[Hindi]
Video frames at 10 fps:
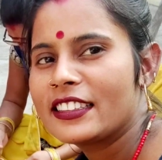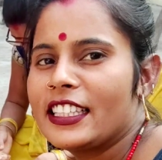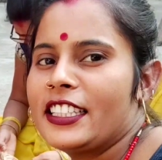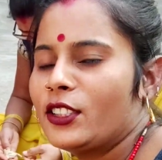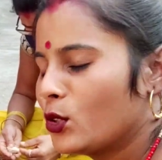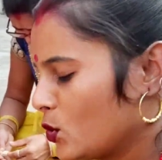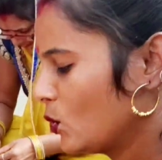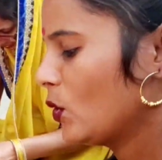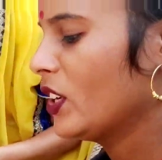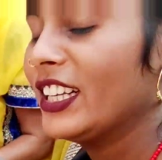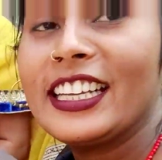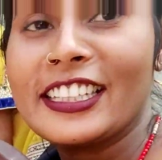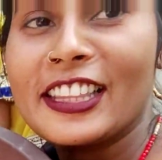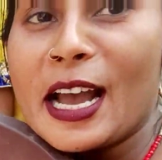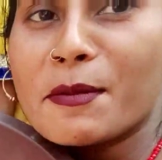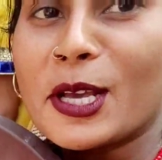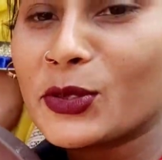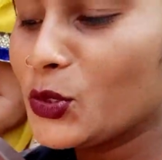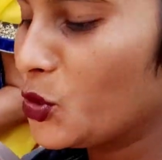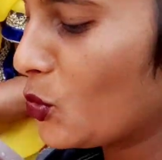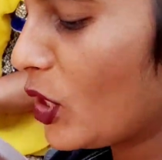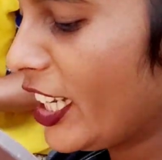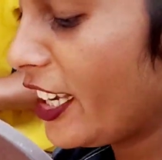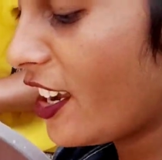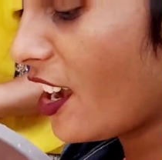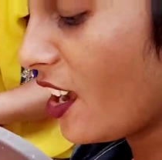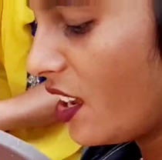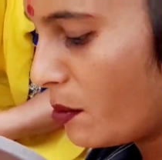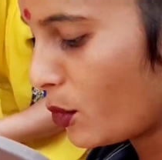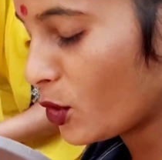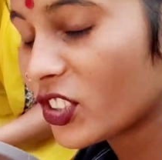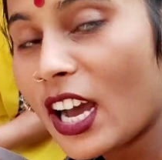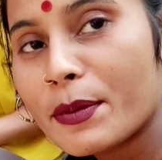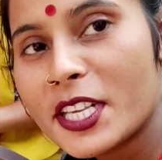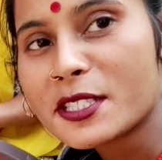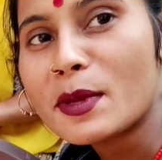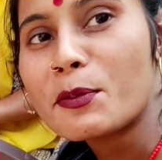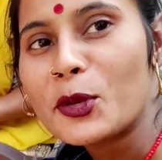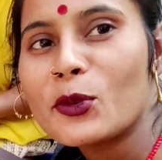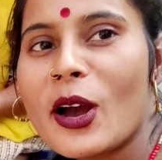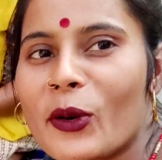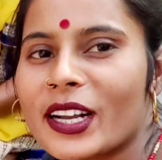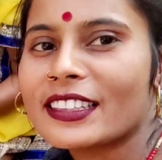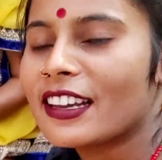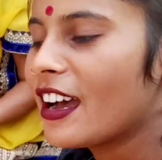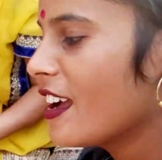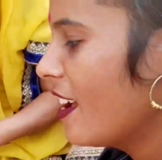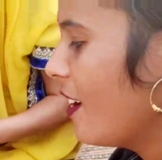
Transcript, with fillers: देखिए दोस्तों इतना हम लहसुन चुन लिए हैं बहुत काफ़ी इसमें पिलुआ हो गया था